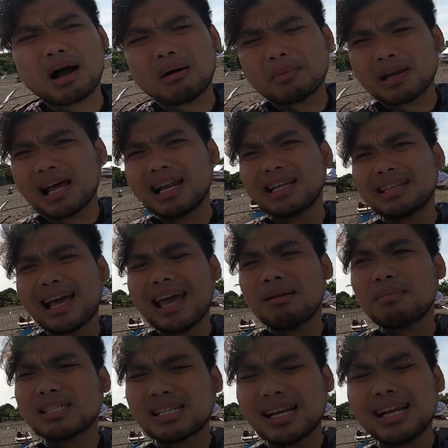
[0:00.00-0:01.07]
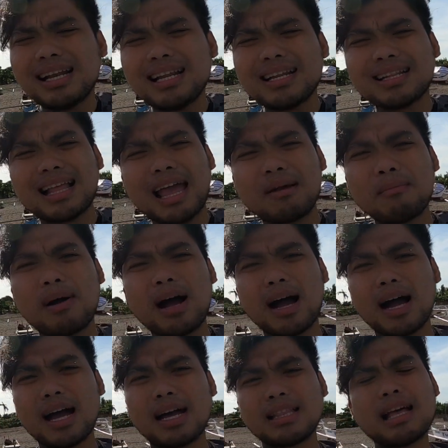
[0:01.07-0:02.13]
mga kapanalig dahil may sarili na tayong
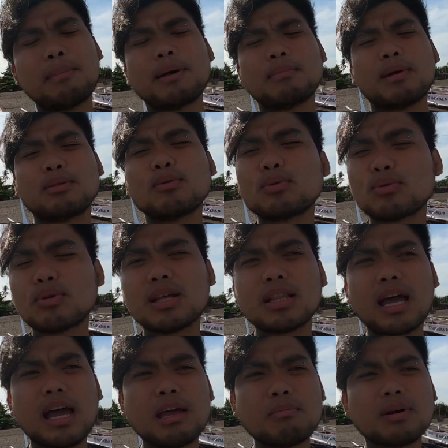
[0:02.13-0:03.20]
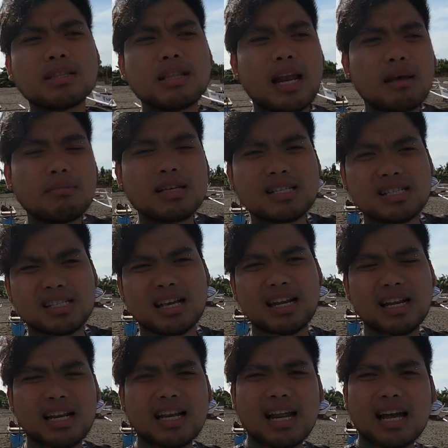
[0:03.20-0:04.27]
bangka dapat matuto na tayo mag drive ng
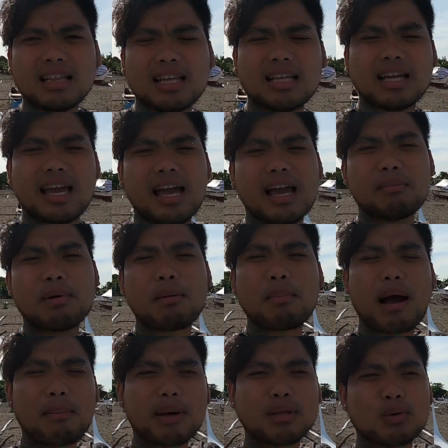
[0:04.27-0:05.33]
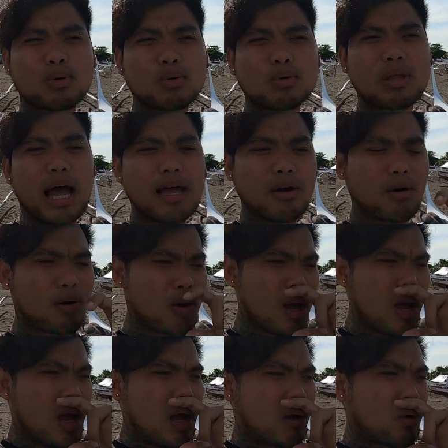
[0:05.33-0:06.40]
sarili natin kaya magpapaturo tayo
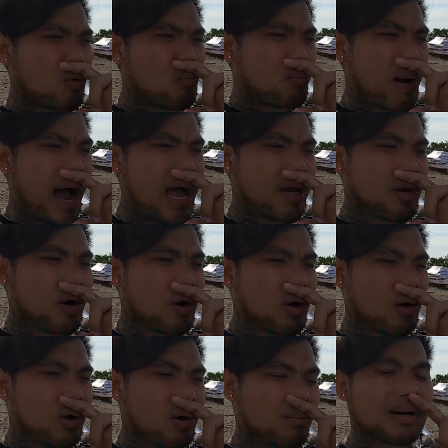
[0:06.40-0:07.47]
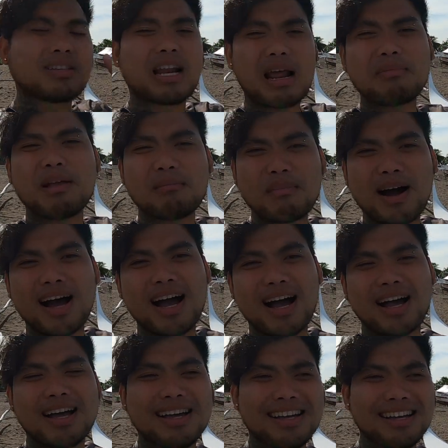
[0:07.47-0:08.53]
kung paano mag drive ng bangka